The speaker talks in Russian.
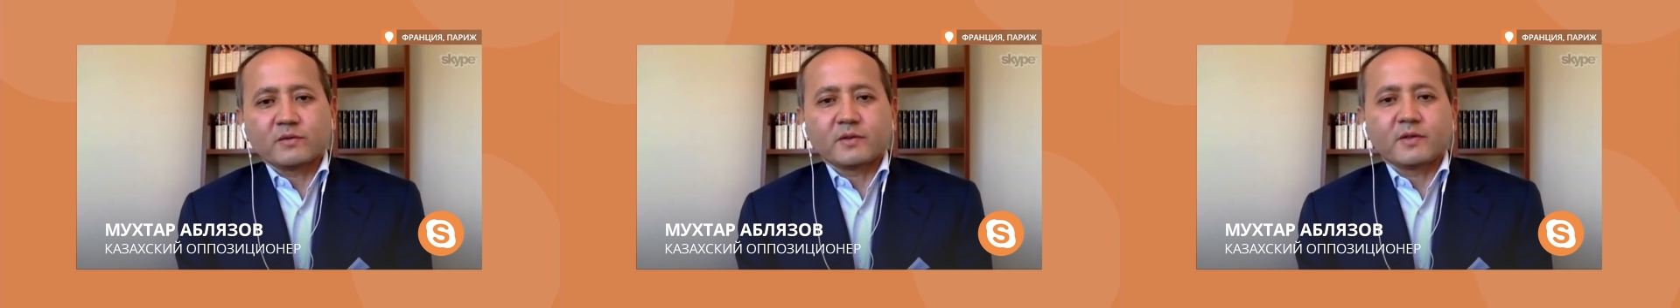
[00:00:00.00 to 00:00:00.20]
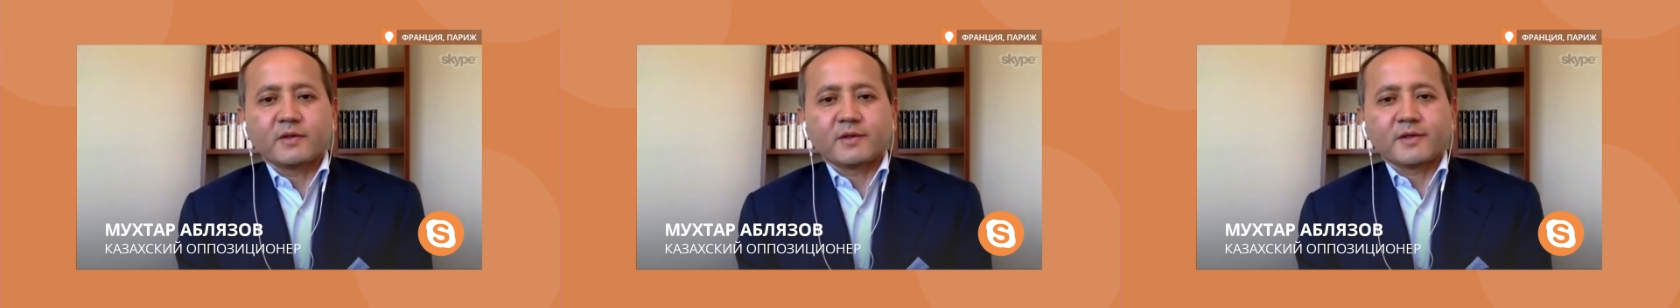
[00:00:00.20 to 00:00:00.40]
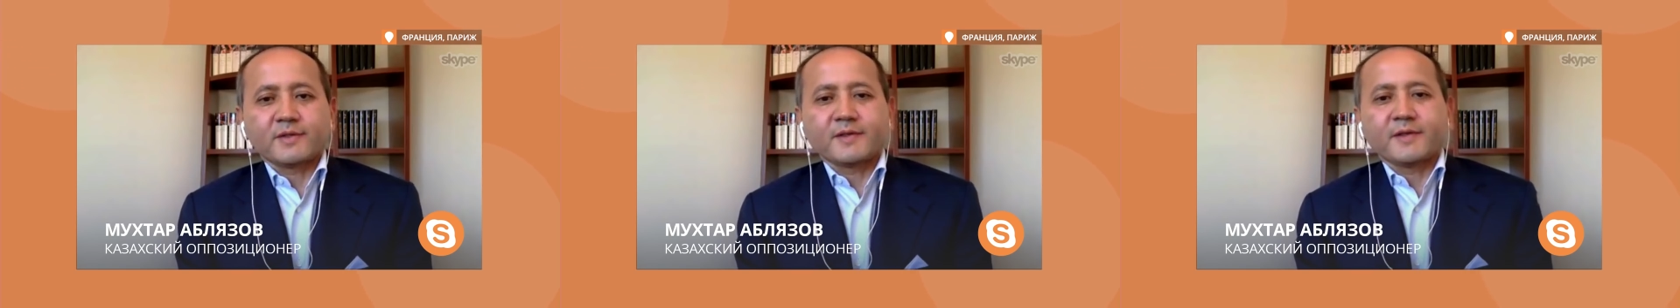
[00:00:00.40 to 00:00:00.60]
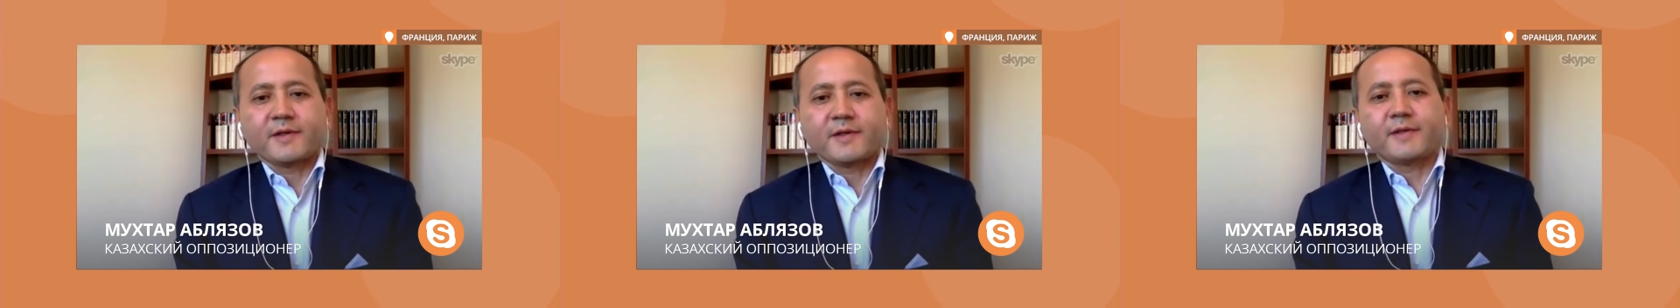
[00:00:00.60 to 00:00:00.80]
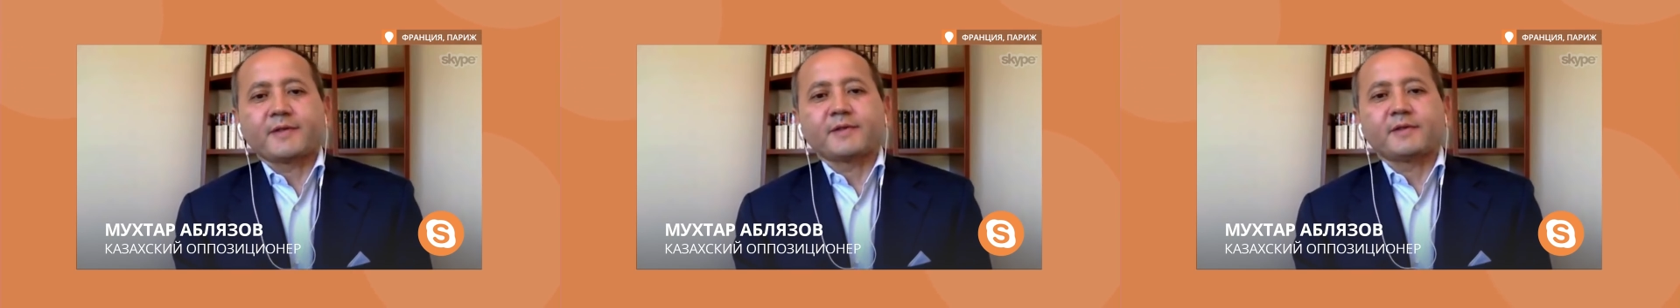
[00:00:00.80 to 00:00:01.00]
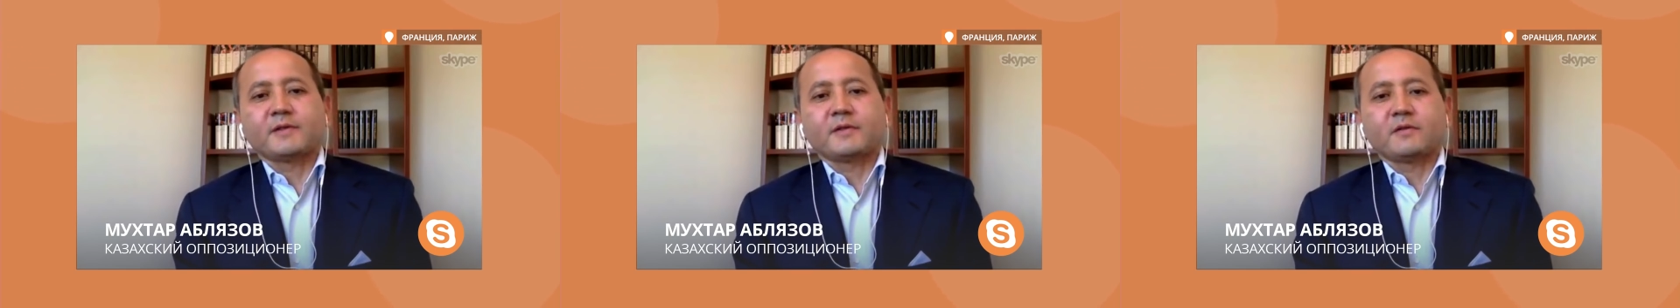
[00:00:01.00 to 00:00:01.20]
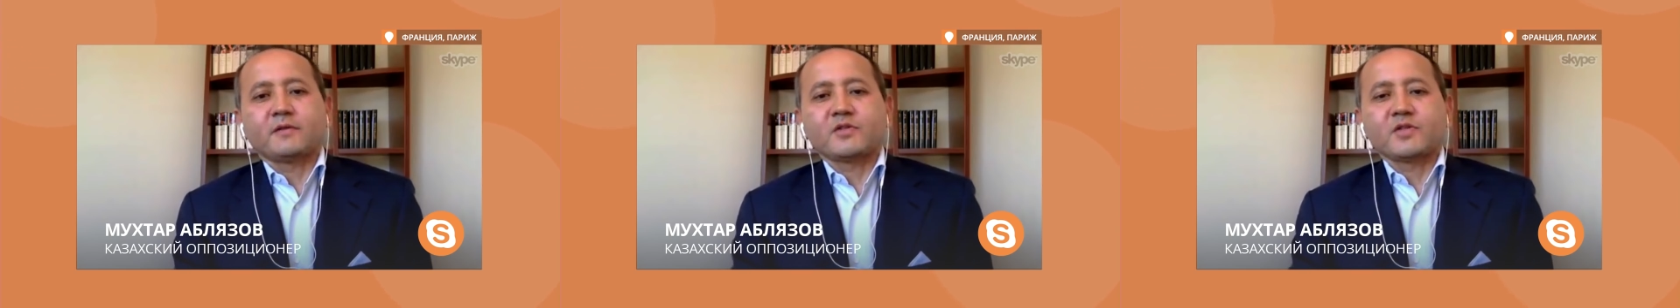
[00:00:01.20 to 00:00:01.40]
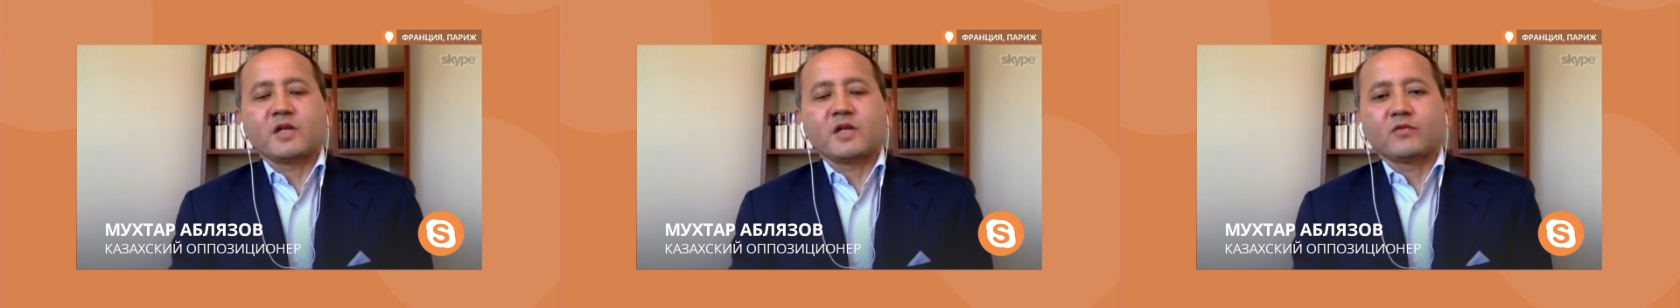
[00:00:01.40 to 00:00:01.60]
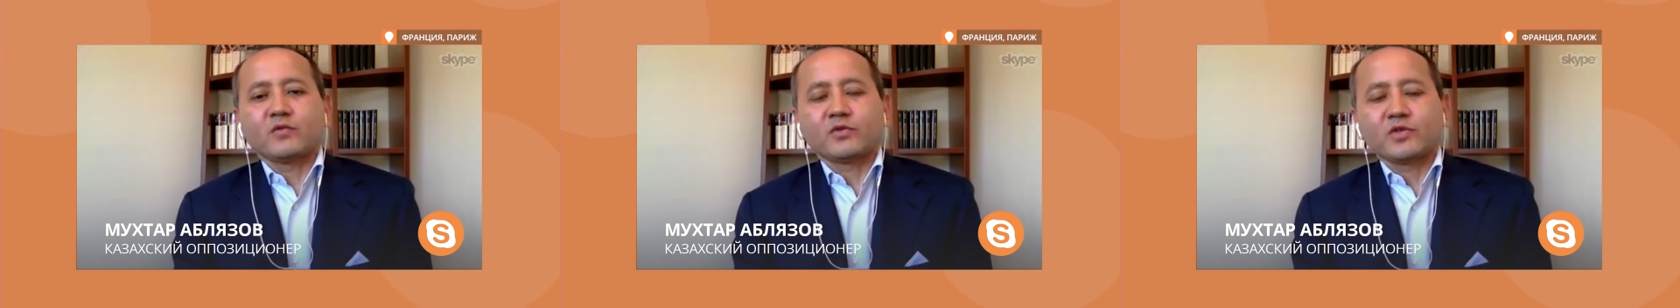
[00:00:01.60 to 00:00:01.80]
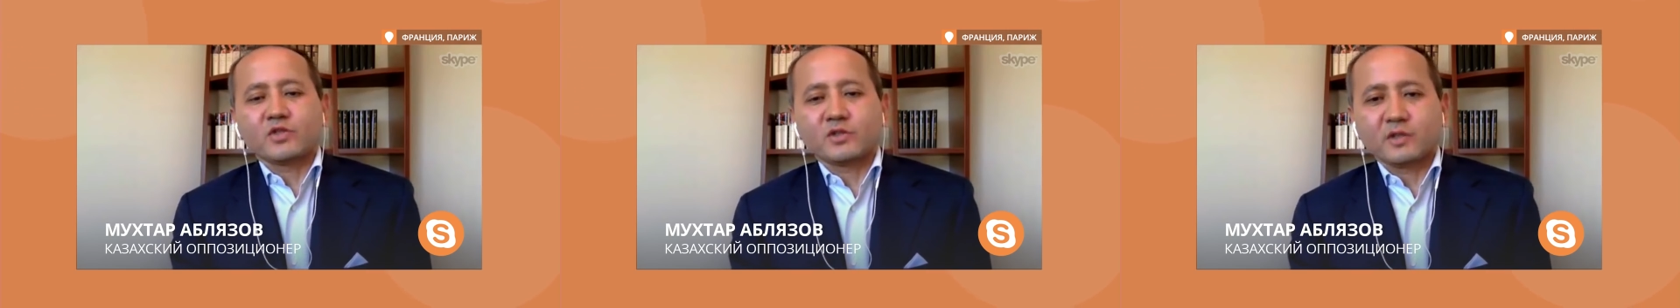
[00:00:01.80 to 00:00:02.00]
а, когда в начале
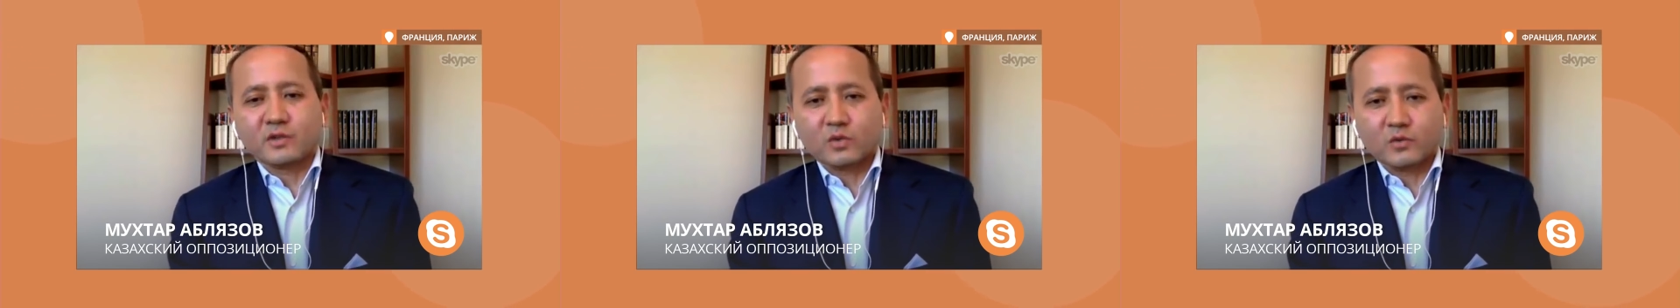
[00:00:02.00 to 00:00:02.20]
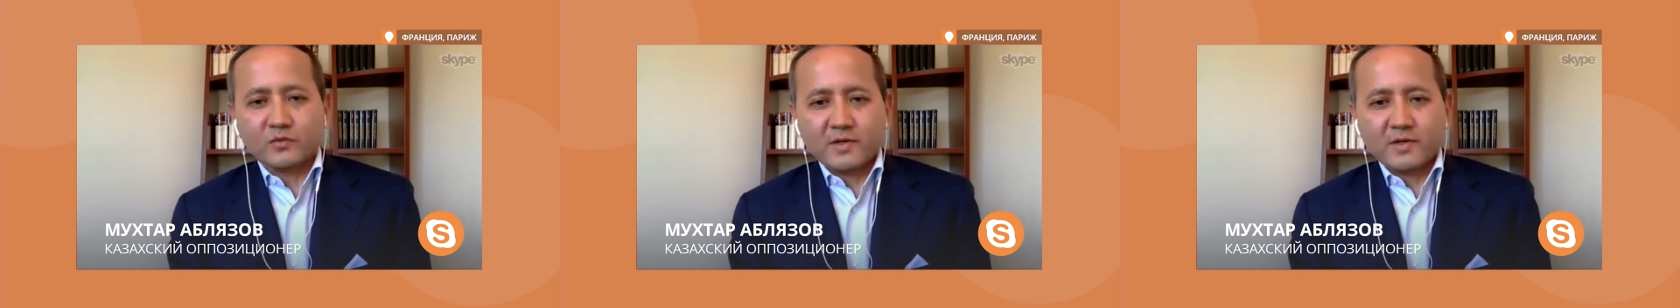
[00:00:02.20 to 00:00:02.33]
2000-х годов